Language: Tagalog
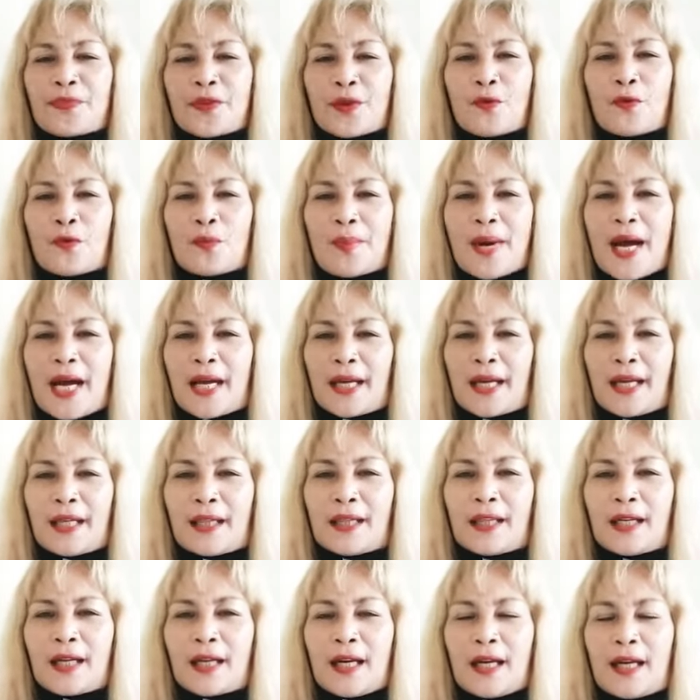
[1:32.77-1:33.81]
Kung
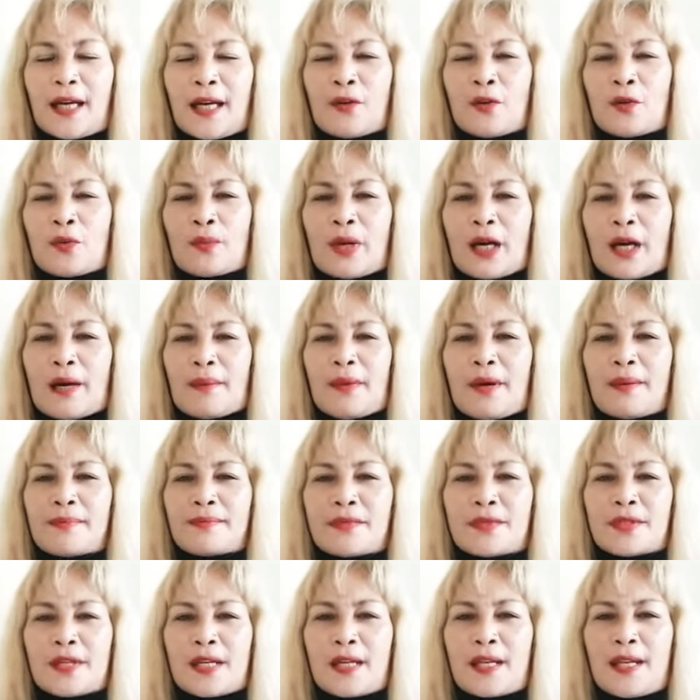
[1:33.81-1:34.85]
bakit nagkaganon mga
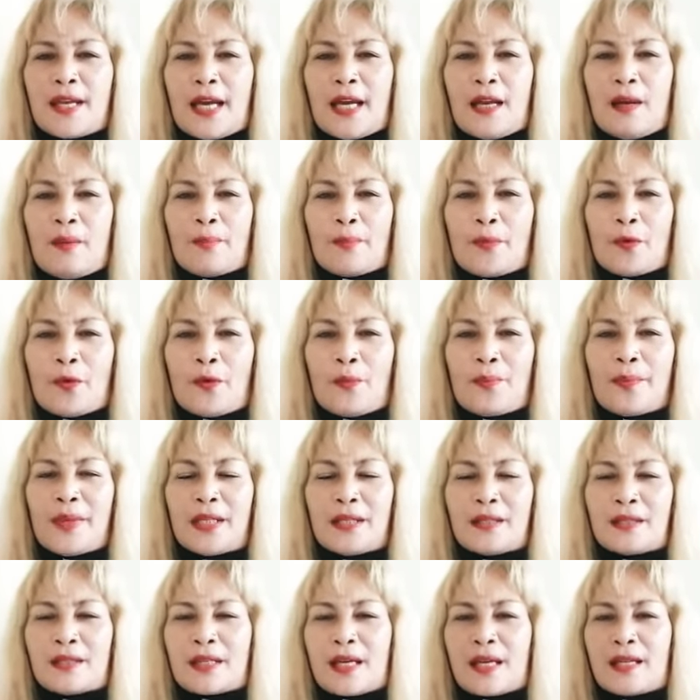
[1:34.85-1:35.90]
mamsi dahil po
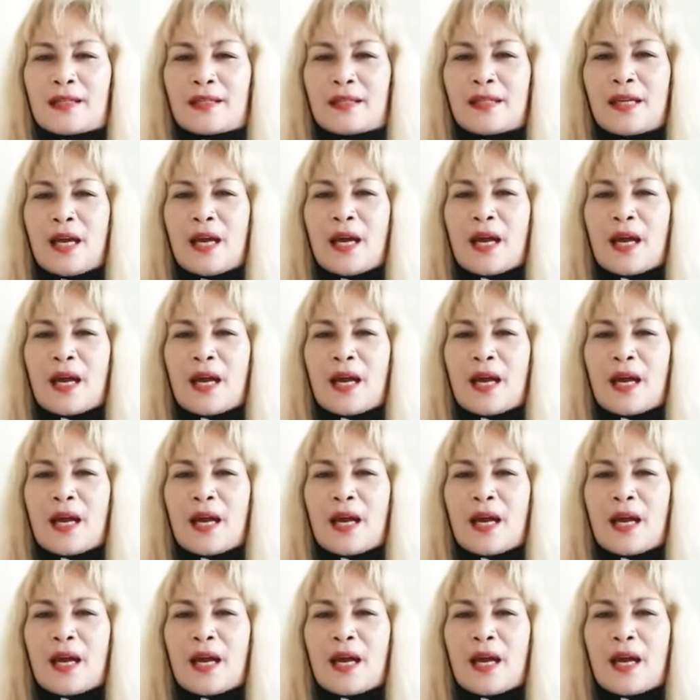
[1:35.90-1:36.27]
minsan